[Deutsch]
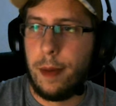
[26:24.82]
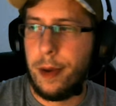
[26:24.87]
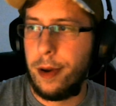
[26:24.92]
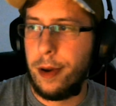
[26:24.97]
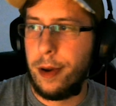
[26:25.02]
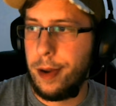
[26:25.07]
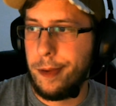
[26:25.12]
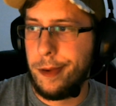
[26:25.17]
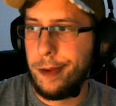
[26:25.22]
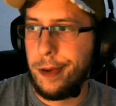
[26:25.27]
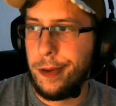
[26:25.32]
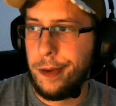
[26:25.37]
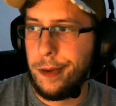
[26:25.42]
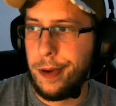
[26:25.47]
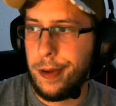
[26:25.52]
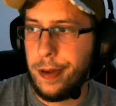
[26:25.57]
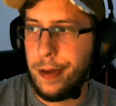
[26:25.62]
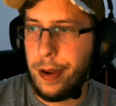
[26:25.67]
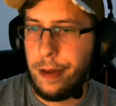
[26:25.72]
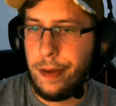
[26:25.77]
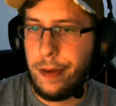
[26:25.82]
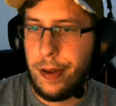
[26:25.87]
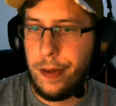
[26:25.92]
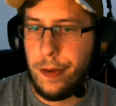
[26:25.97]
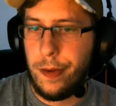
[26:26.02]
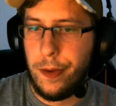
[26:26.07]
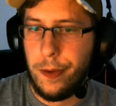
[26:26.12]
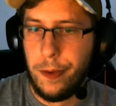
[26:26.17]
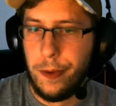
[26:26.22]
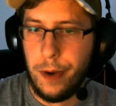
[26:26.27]
heute im Grunde so gesehen nicht viel zu
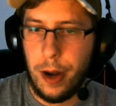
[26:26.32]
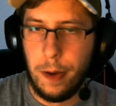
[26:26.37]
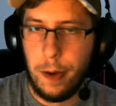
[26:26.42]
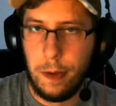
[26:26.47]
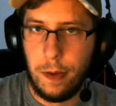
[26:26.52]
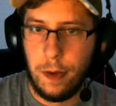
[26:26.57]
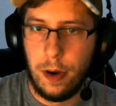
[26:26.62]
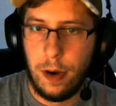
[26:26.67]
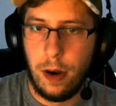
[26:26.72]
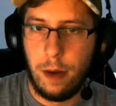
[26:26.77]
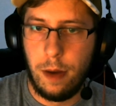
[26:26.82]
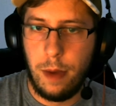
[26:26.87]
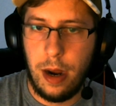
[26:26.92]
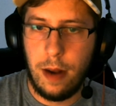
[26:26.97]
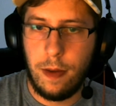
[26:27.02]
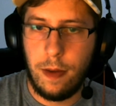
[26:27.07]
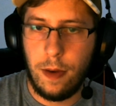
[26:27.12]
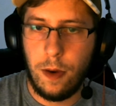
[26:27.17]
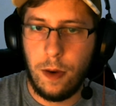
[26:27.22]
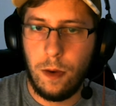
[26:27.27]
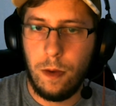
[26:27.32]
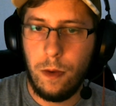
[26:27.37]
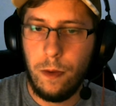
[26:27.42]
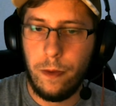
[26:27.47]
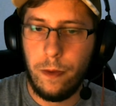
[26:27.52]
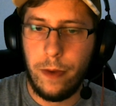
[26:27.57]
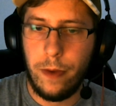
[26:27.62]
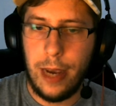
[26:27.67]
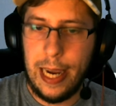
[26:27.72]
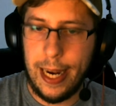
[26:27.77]
tun. Außer wir in die Mine zu gehen
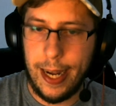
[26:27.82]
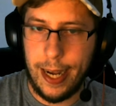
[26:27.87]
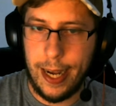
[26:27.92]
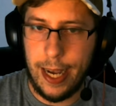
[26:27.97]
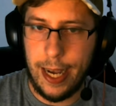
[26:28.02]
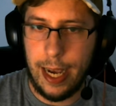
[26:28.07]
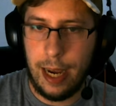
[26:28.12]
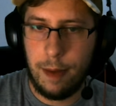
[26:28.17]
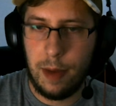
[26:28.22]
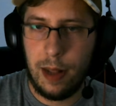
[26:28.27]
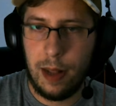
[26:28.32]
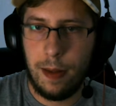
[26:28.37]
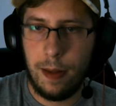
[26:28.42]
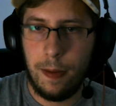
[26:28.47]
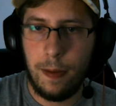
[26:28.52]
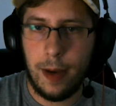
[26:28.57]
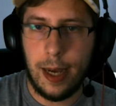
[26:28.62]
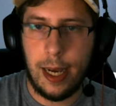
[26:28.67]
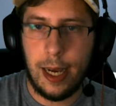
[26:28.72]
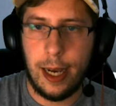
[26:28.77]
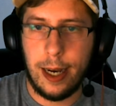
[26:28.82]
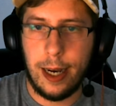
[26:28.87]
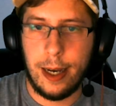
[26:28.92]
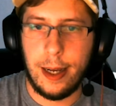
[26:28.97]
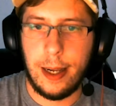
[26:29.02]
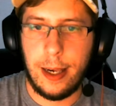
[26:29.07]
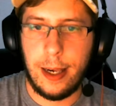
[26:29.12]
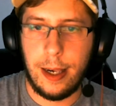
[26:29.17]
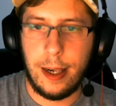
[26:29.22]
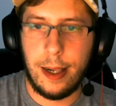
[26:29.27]
und wieder rein mal zu
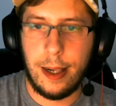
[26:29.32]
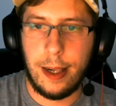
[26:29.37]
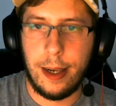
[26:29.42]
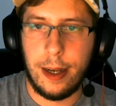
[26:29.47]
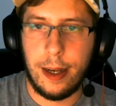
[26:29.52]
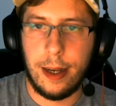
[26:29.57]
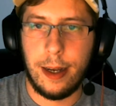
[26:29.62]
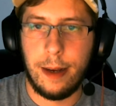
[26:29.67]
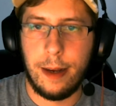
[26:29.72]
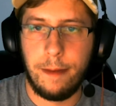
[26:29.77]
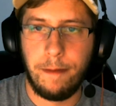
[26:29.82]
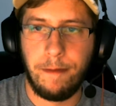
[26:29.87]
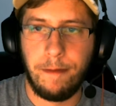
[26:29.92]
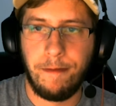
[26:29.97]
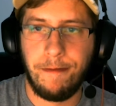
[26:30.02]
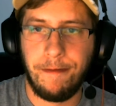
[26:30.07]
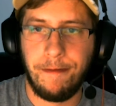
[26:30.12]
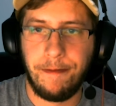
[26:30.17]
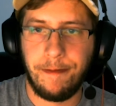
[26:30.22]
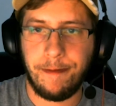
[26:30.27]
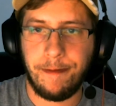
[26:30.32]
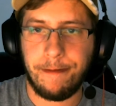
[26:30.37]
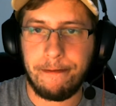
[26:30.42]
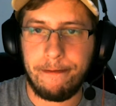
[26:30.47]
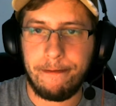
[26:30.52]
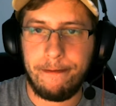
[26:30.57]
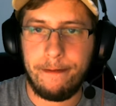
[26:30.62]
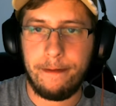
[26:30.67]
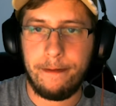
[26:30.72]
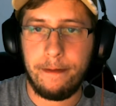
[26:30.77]
angeln. Äh,
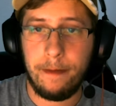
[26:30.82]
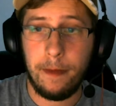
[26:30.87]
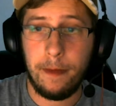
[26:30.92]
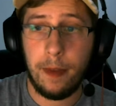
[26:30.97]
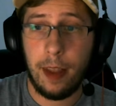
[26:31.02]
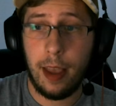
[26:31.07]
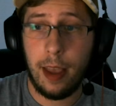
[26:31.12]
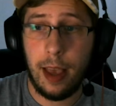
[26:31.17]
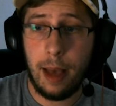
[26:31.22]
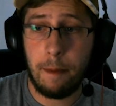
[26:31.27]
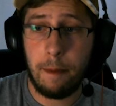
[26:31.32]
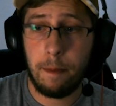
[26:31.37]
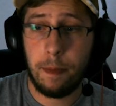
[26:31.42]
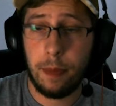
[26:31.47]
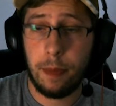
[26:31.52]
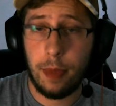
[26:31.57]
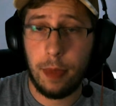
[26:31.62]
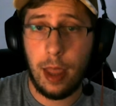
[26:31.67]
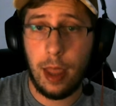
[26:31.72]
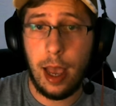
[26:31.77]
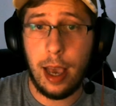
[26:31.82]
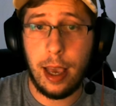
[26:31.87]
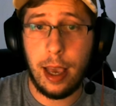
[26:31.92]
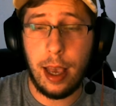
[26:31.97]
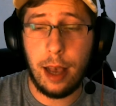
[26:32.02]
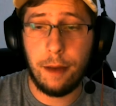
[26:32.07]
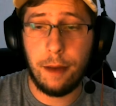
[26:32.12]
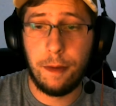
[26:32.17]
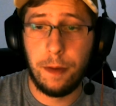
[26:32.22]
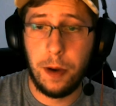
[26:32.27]
ja. Ach
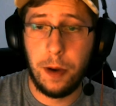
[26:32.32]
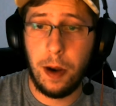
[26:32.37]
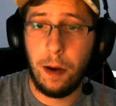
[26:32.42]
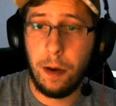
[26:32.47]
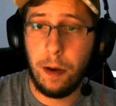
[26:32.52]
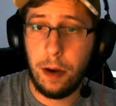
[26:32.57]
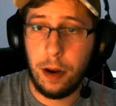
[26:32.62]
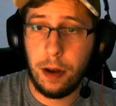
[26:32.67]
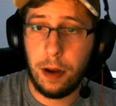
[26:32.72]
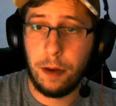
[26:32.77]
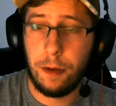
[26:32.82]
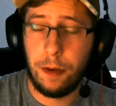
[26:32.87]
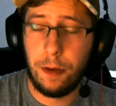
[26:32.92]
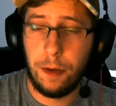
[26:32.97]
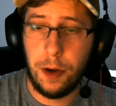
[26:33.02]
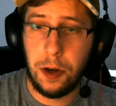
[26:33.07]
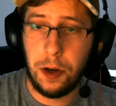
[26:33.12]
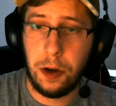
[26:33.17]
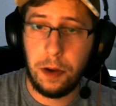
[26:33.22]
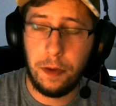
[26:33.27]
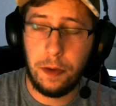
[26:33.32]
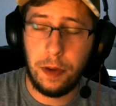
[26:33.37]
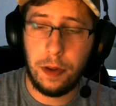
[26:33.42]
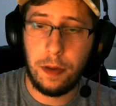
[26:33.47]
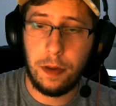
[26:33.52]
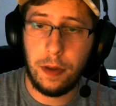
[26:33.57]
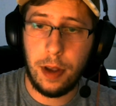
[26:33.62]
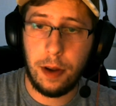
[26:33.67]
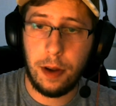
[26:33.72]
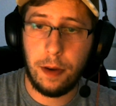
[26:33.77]
ja, für die Leute auf Twitch, die wissen
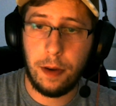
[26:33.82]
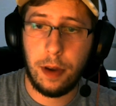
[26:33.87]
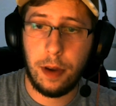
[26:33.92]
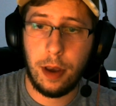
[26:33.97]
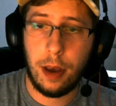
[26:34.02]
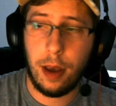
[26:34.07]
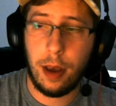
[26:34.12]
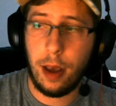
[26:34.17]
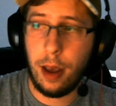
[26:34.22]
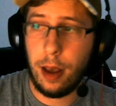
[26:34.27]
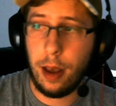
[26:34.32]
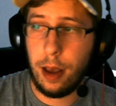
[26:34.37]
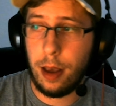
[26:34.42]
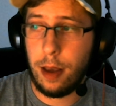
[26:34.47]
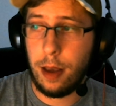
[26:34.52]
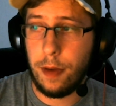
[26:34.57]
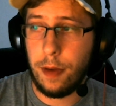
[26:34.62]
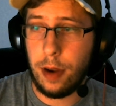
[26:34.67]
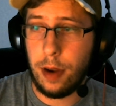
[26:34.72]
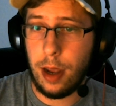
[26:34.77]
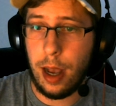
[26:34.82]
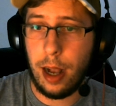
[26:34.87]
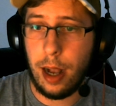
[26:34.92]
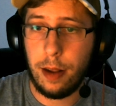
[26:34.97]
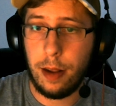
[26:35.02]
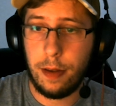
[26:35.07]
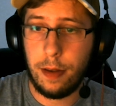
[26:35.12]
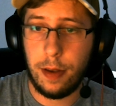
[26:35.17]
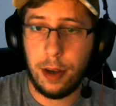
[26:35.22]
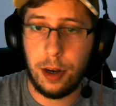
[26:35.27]
es ja noch nicht. Äh, ich werde die
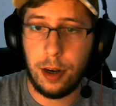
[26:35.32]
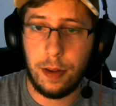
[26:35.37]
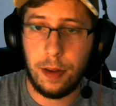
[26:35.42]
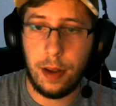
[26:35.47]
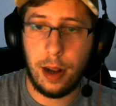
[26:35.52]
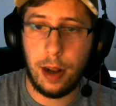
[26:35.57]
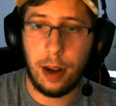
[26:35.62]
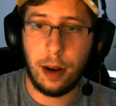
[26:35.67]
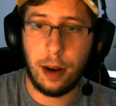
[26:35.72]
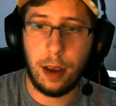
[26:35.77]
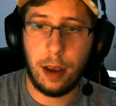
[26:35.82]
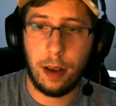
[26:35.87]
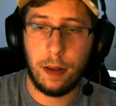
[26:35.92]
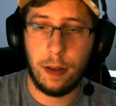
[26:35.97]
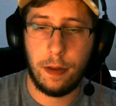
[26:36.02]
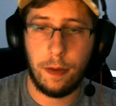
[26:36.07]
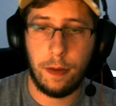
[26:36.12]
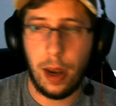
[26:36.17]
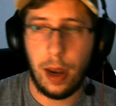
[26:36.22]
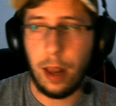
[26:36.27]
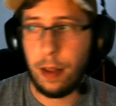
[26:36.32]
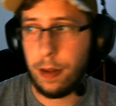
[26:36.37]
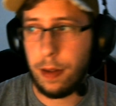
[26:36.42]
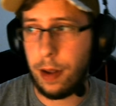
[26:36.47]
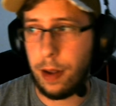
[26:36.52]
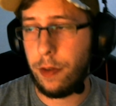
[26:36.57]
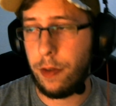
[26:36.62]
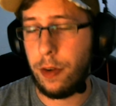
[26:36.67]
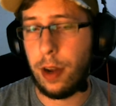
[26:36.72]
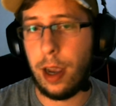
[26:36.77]
Angel-Sessions allerdings, wenn ich es
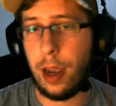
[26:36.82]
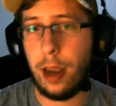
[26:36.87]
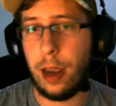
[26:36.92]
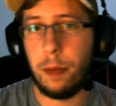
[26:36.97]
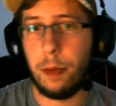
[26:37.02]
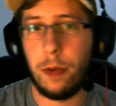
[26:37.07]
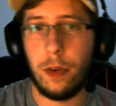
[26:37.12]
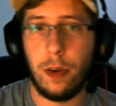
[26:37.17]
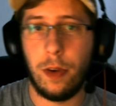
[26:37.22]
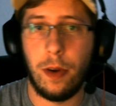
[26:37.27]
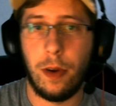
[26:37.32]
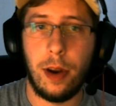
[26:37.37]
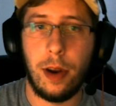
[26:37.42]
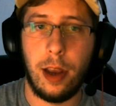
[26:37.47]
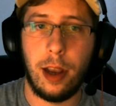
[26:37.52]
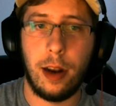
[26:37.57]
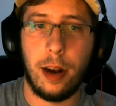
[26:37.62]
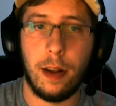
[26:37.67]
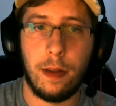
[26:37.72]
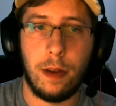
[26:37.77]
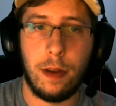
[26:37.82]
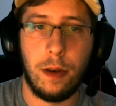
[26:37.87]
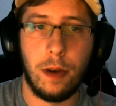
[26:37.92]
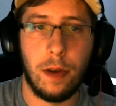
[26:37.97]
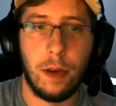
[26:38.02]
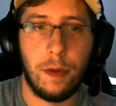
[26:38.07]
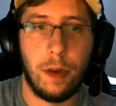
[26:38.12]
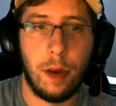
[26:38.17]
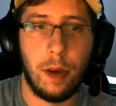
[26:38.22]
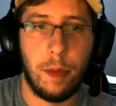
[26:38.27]
dann schneide, beschleunigen, dass sie
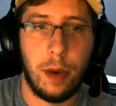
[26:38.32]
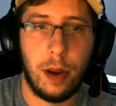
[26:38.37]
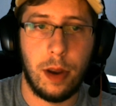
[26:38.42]
ungefähr mit